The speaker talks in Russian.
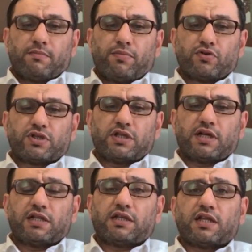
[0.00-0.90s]
Пост –
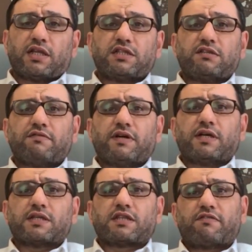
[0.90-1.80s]
это
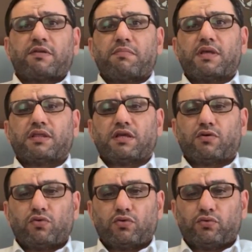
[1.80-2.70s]
альтернатива современной
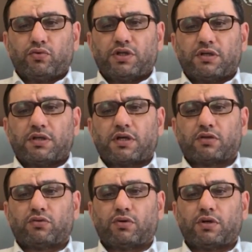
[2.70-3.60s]
культуре,
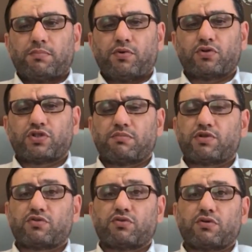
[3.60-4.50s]
которая бьется
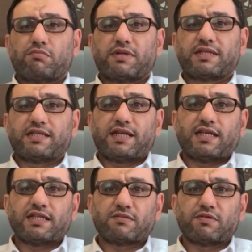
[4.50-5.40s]
между
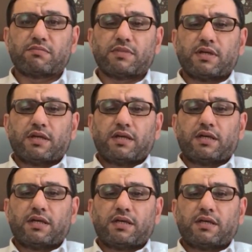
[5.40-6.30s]
материализмом
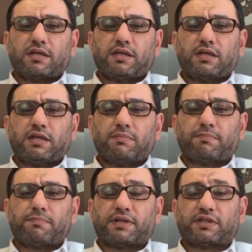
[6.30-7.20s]
и
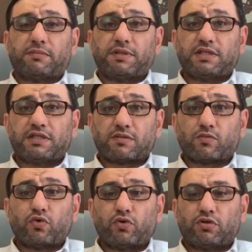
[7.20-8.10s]

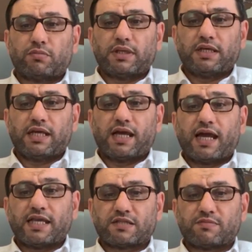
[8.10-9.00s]
потребительским культом и
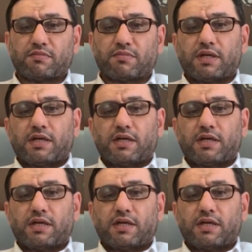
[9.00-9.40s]
эгоизмом.